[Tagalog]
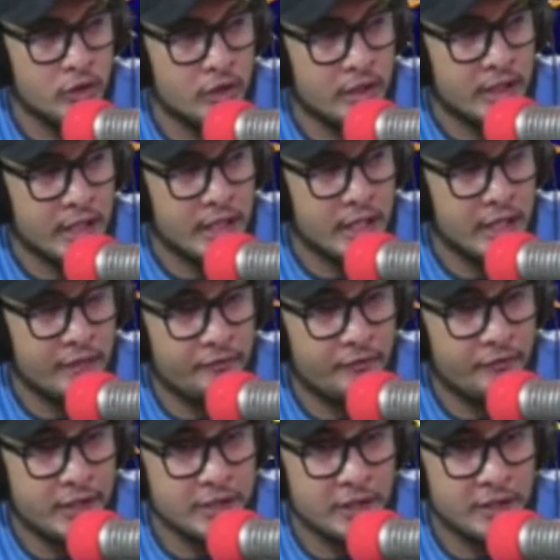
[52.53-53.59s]
relief
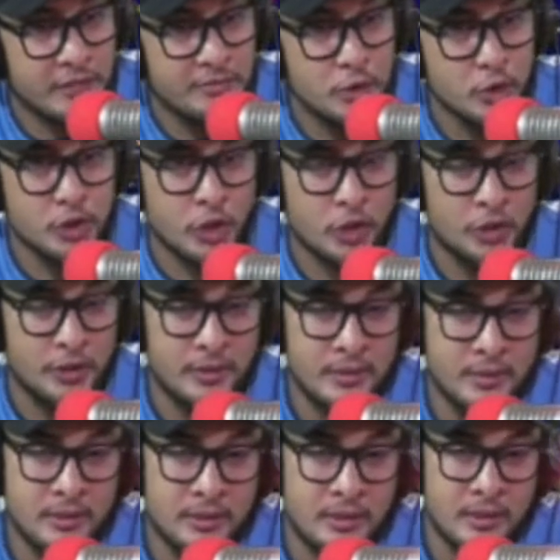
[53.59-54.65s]
distribution
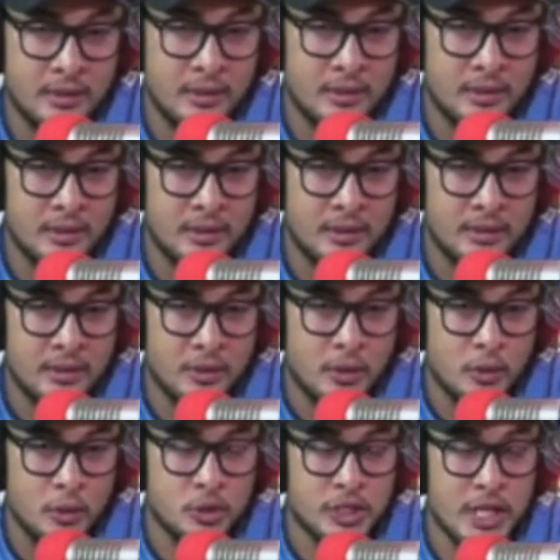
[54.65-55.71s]

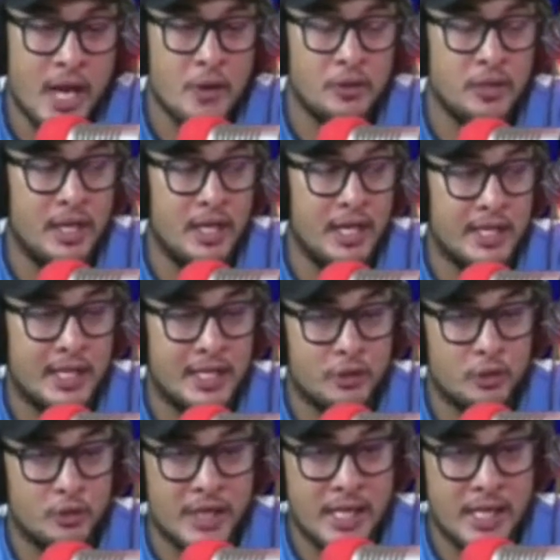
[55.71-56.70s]
unsaon na lang nato ni eh